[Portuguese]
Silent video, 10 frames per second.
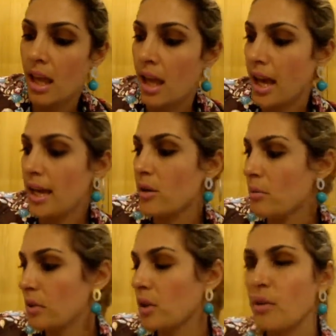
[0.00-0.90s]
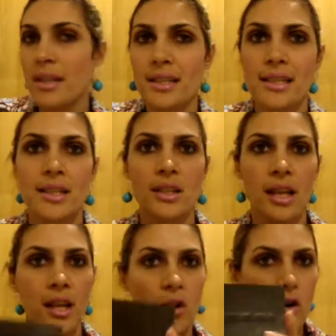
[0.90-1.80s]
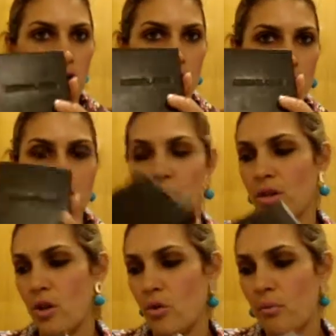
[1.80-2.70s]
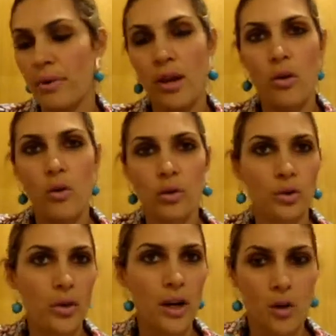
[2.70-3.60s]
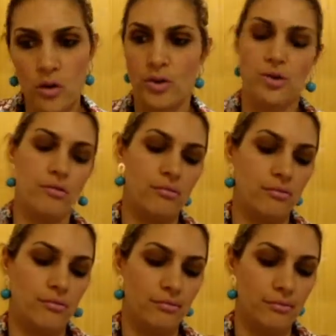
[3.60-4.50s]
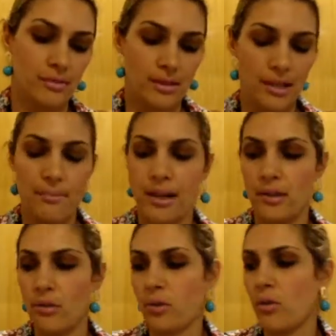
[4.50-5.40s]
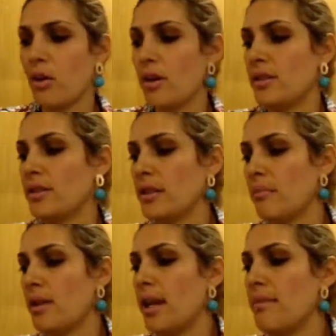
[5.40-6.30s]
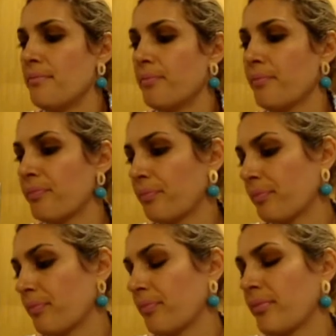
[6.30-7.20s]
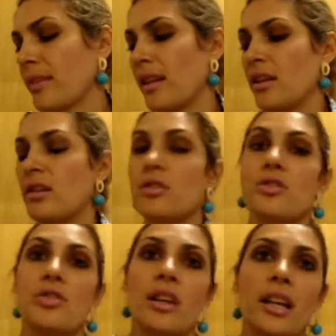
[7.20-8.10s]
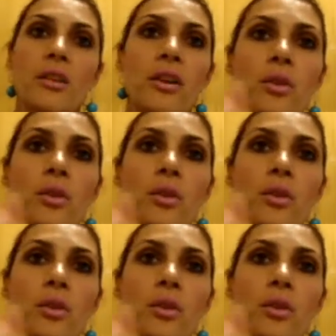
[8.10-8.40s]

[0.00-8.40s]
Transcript: Aí como eu não resisto a relógio, eu comprei outro relógio da Macrocorns também. Só que agora eu